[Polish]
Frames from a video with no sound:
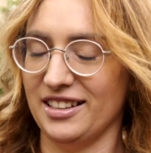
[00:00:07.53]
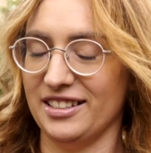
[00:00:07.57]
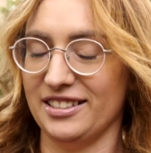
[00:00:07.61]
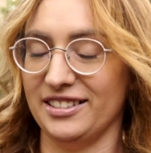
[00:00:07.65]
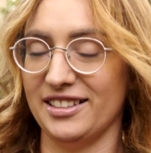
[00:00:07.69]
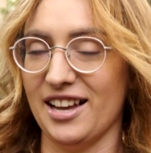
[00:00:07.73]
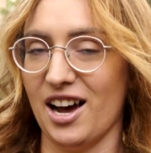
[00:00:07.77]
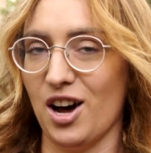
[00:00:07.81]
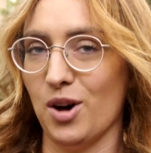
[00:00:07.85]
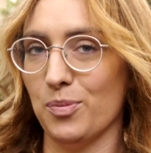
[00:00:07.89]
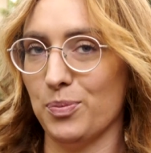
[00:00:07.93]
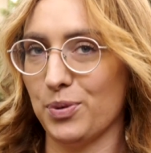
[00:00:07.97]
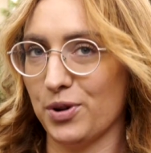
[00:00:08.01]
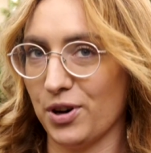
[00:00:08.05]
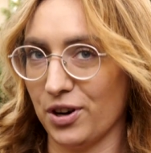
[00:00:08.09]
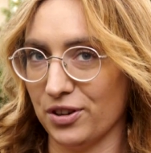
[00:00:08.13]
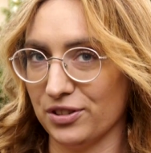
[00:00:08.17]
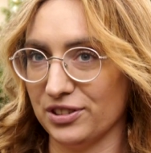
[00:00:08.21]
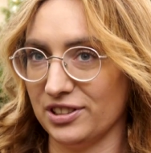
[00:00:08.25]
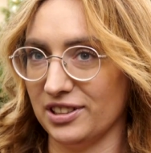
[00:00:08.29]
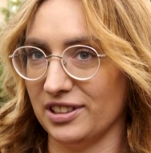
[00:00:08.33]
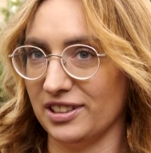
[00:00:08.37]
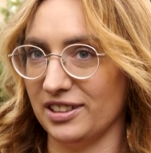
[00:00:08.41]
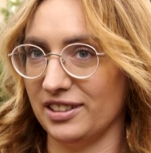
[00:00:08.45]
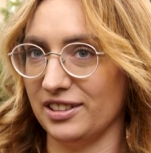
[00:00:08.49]
na
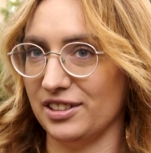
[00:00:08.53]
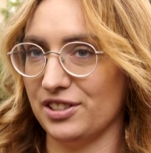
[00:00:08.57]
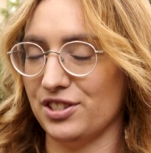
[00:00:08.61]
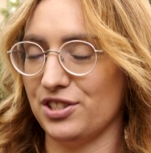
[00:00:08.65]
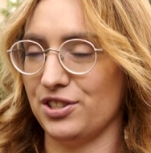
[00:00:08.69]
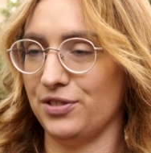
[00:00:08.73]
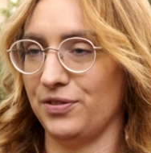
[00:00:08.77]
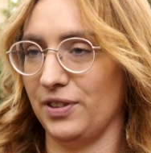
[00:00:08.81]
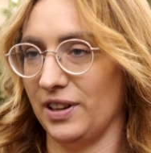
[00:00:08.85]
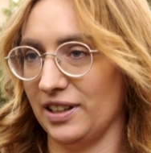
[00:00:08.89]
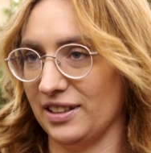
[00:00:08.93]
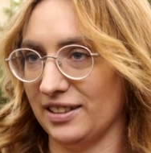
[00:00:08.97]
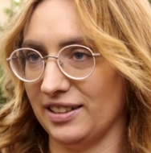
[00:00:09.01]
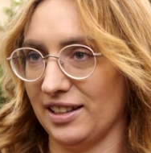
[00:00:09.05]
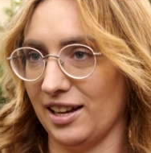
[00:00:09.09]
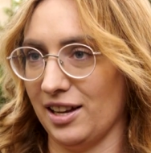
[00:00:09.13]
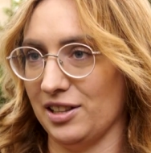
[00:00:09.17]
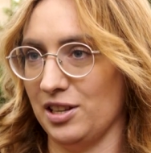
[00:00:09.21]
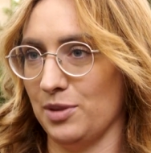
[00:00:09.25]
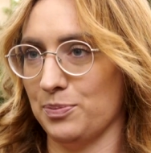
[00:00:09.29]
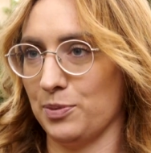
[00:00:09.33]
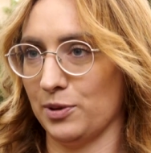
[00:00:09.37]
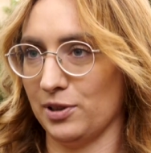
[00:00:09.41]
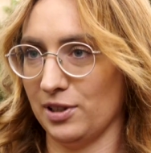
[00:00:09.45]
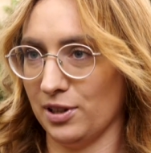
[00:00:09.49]
obchody święta
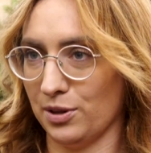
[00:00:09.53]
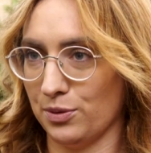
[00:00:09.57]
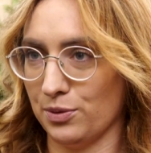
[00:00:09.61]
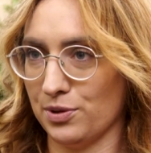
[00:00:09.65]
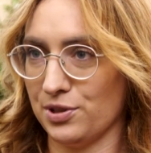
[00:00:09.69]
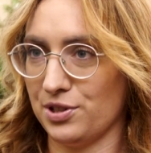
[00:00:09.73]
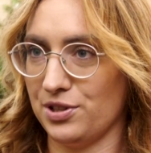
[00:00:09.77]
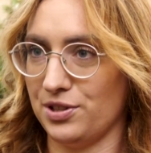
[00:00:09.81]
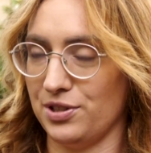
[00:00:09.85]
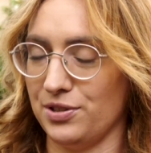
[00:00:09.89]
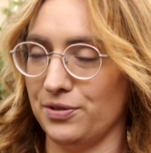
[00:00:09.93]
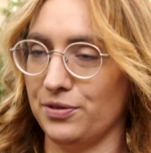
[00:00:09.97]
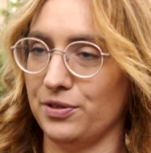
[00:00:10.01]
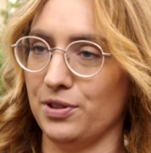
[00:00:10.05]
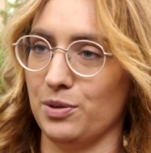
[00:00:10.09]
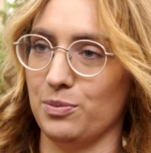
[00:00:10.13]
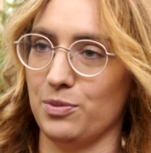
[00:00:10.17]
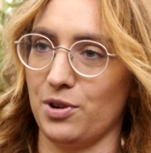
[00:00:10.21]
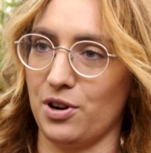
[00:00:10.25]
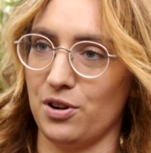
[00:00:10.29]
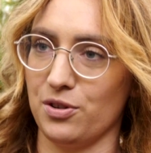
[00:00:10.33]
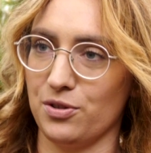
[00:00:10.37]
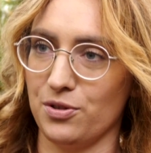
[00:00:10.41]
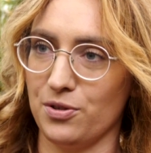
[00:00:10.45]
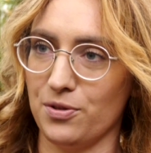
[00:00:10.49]
niepodległości w
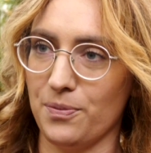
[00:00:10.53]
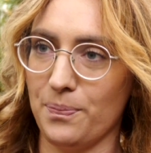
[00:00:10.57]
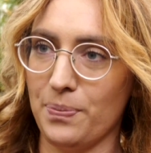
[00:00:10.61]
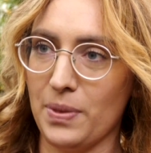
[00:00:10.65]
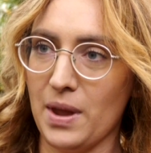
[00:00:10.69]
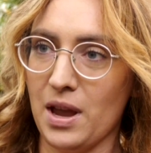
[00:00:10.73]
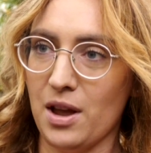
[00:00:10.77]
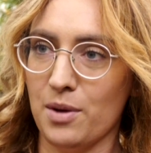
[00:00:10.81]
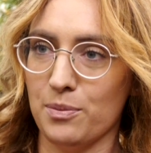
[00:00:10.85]
tym roku.